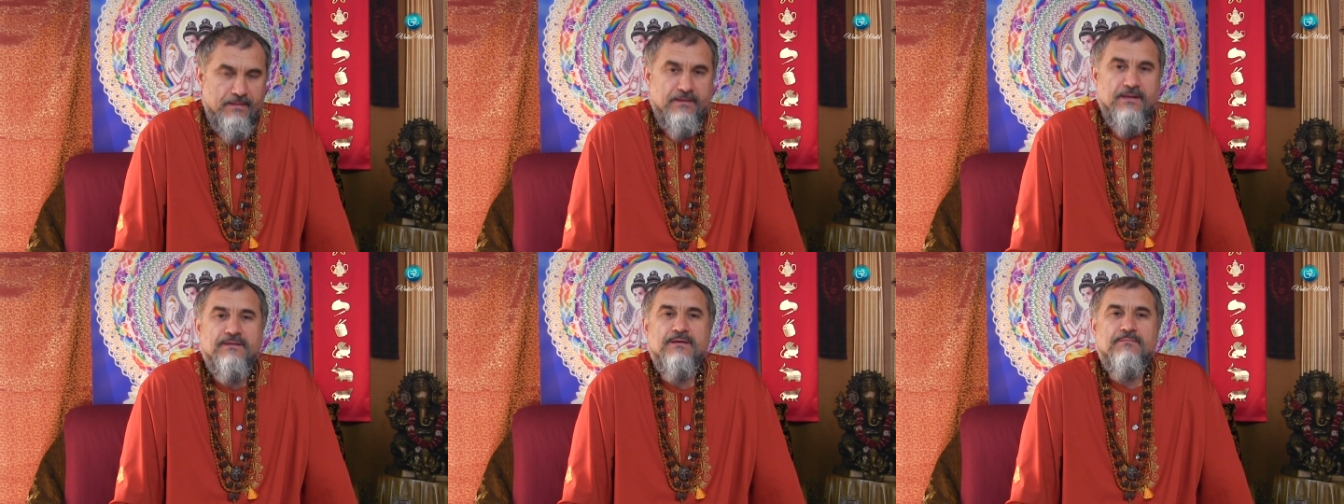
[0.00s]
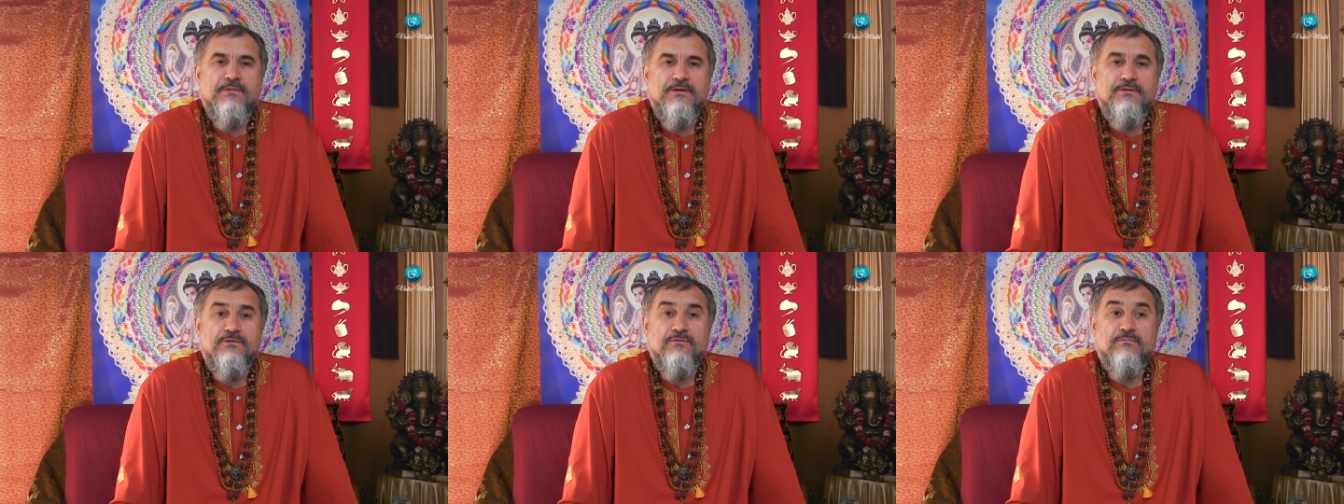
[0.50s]
когда мы
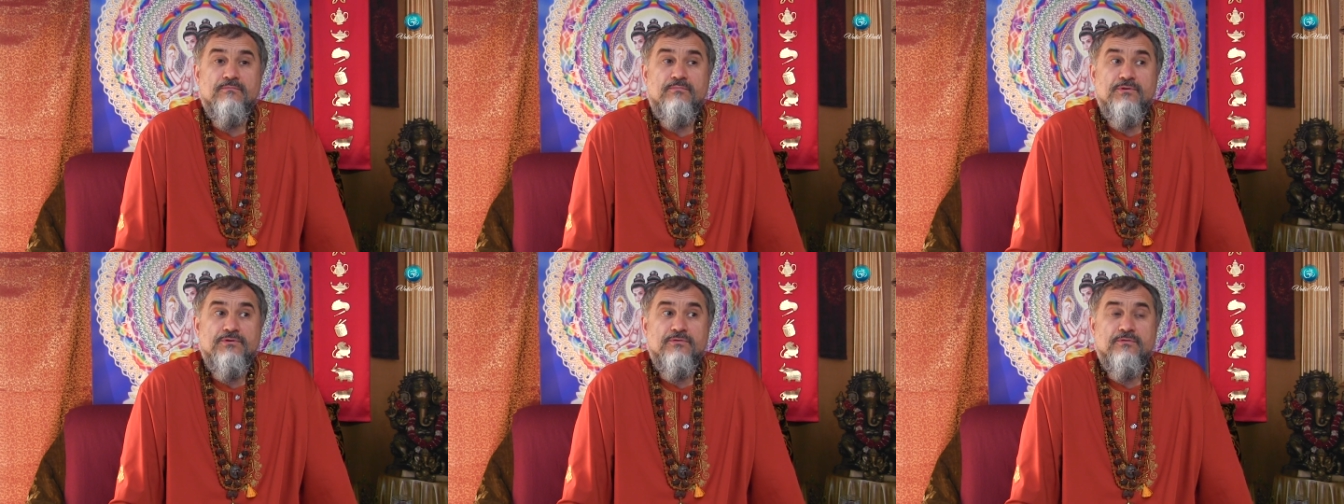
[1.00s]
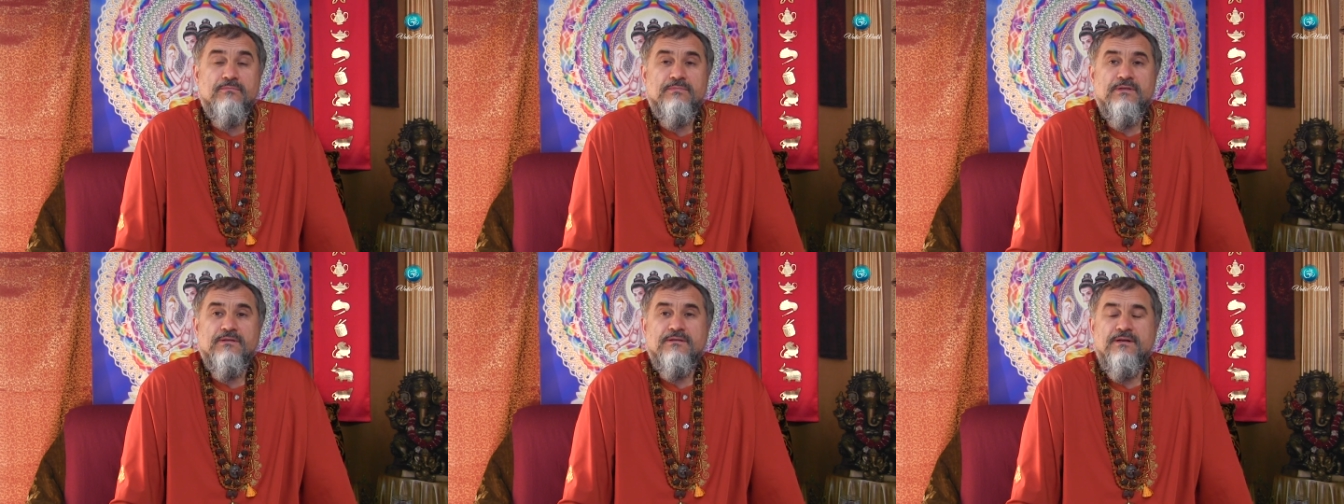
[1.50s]
идем путем
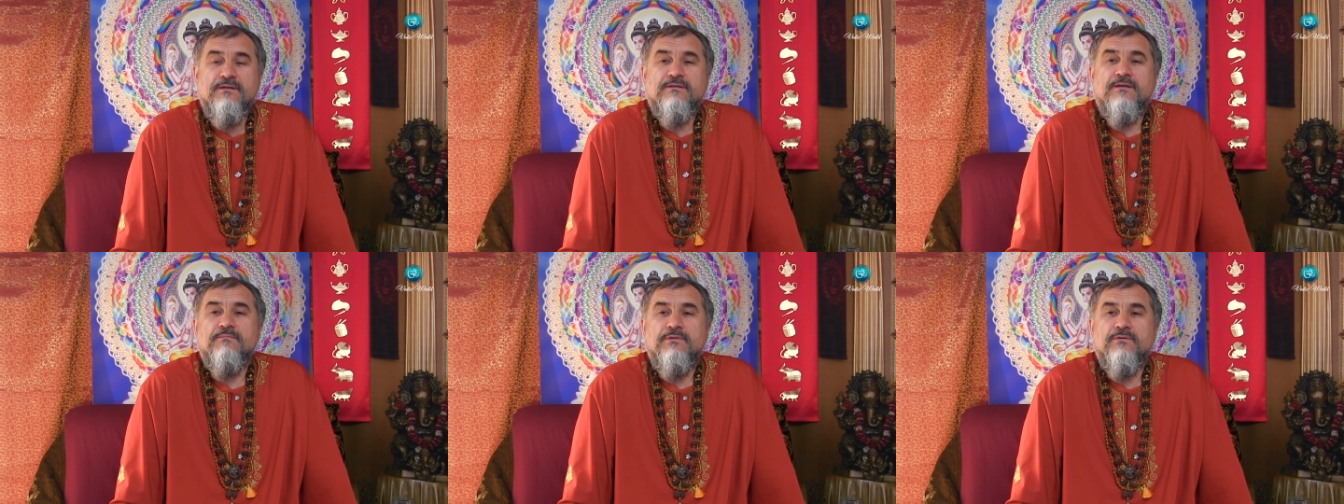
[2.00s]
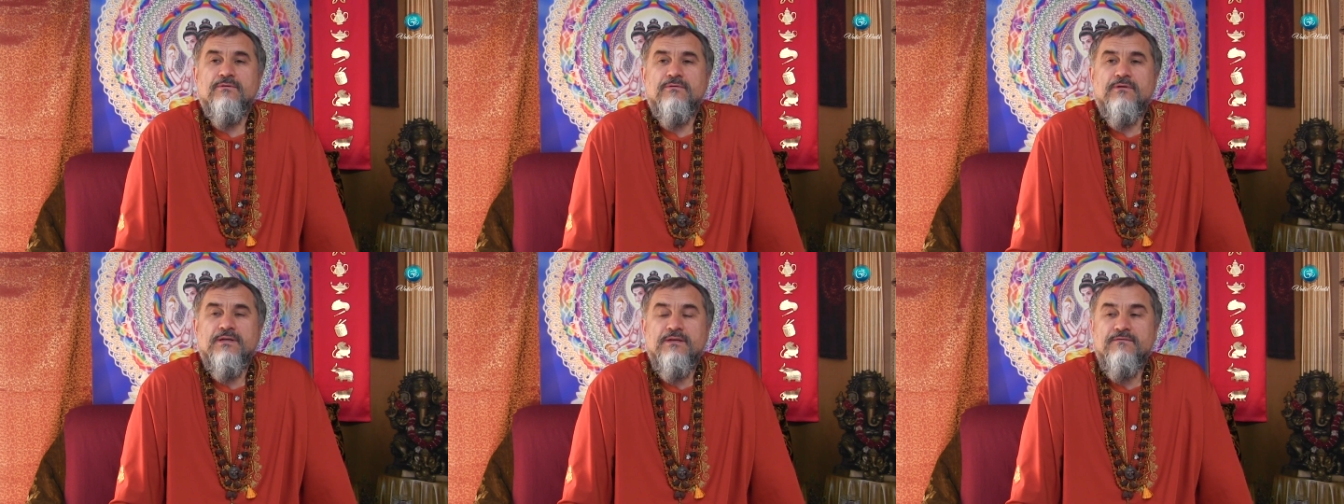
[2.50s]
тантрийским,
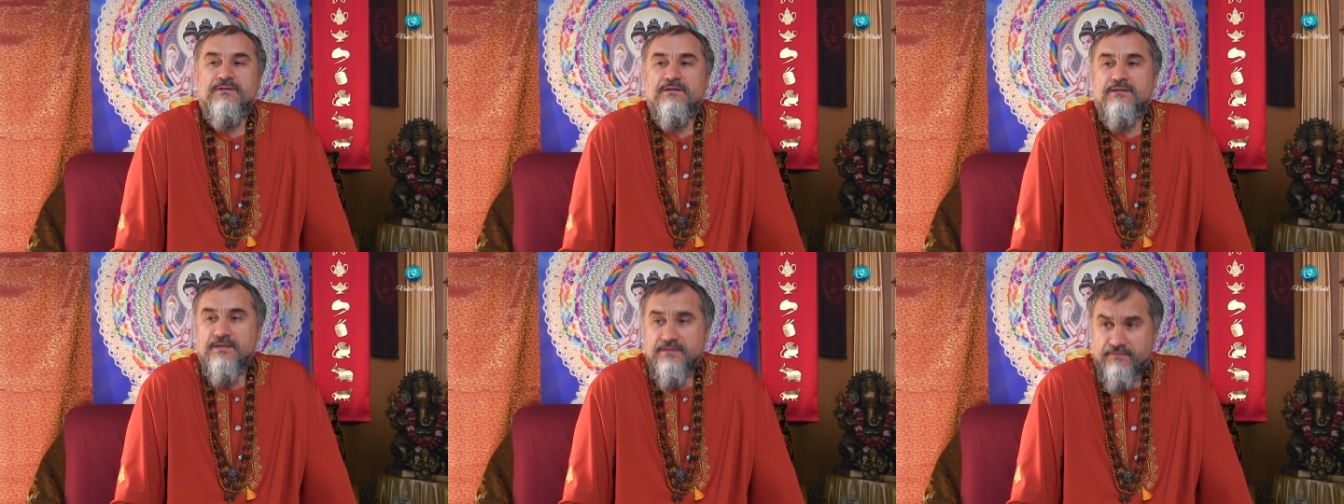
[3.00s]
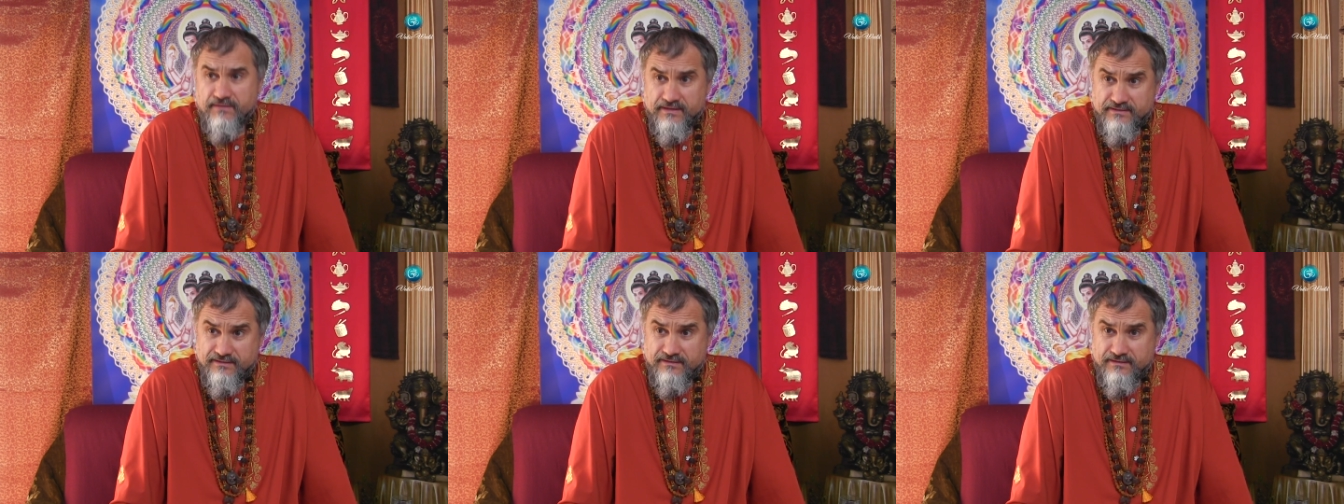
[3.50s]
то они всегда
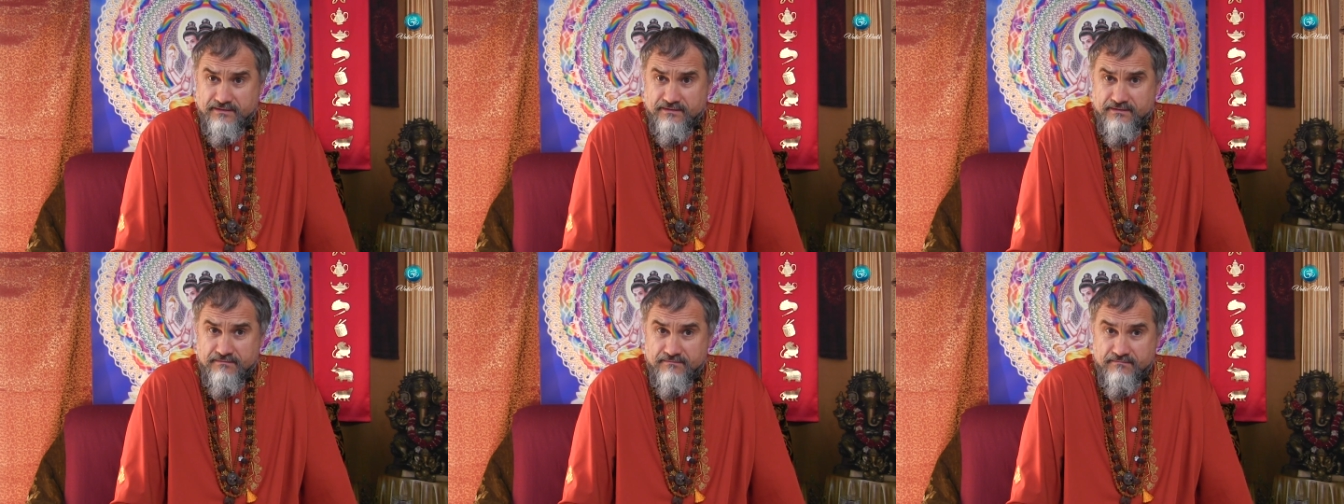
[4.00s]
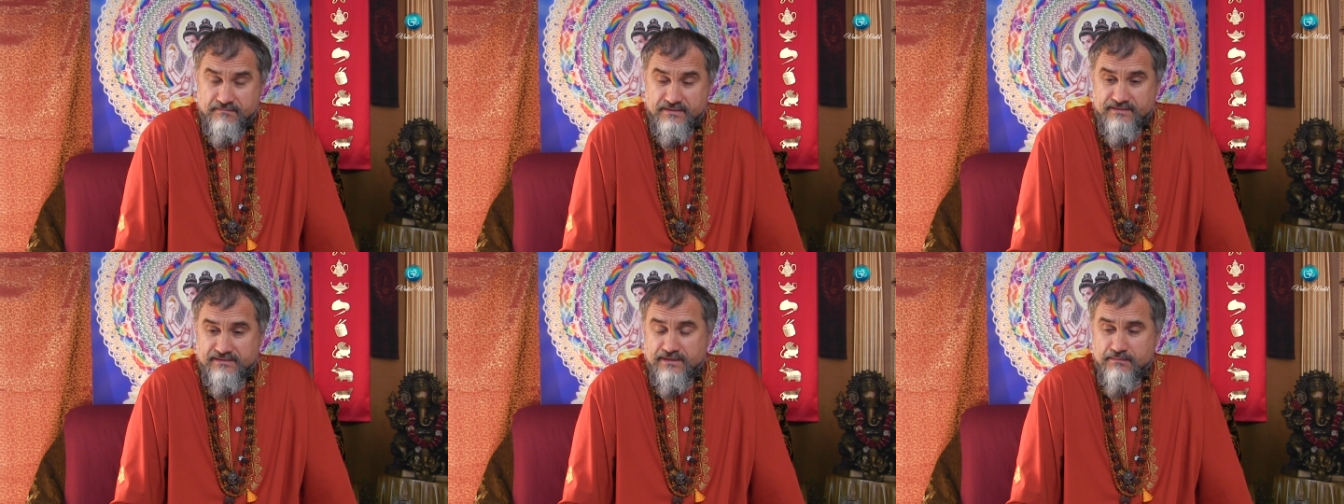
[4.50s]
связаны
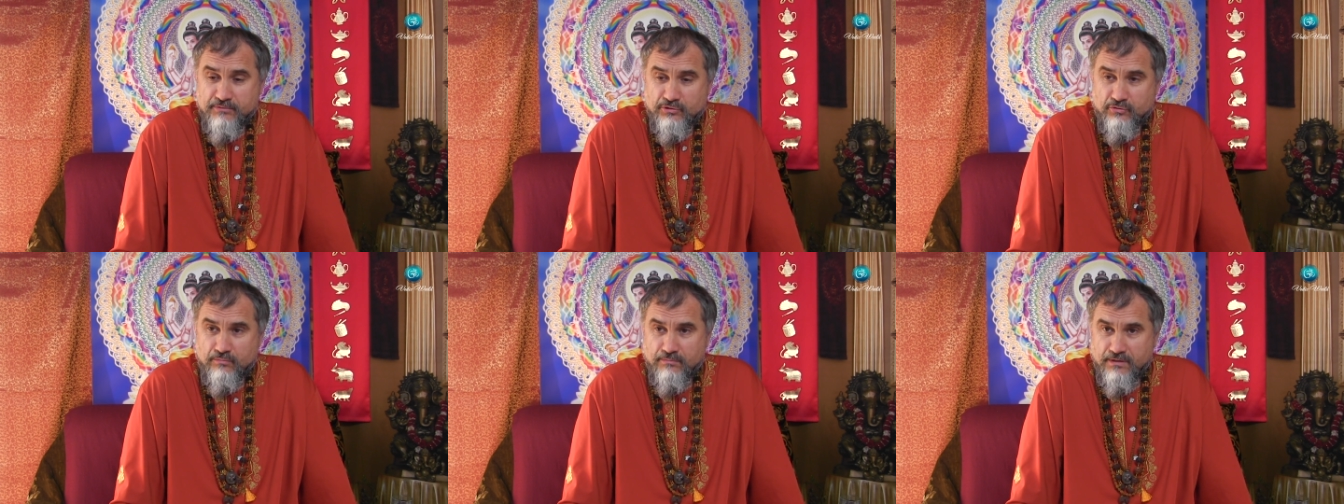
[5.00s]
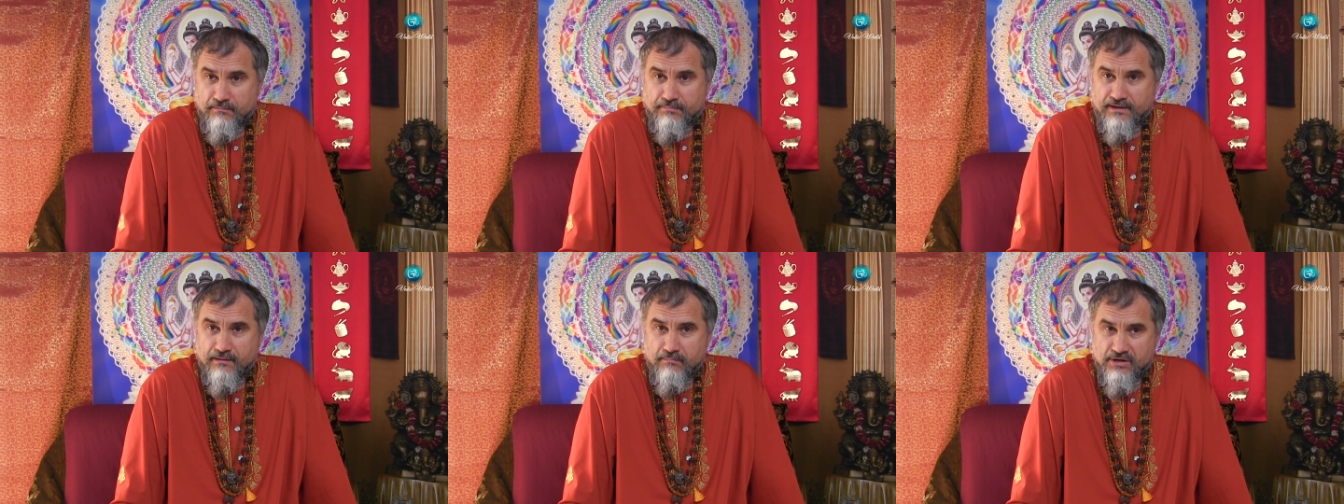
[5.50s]
с тем, что мы
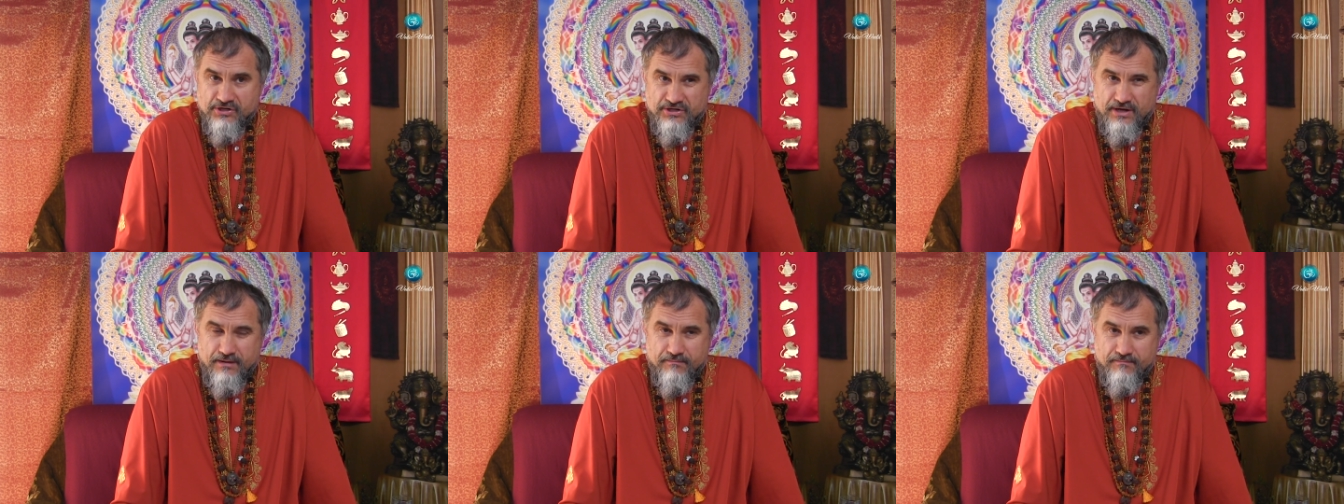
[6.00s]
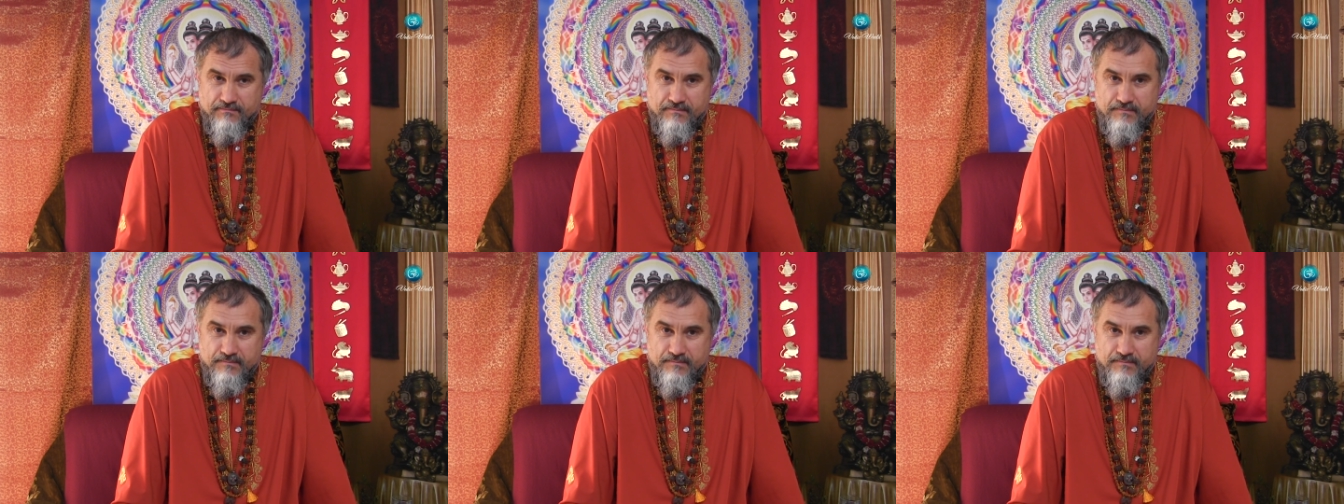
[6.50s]
преображаем.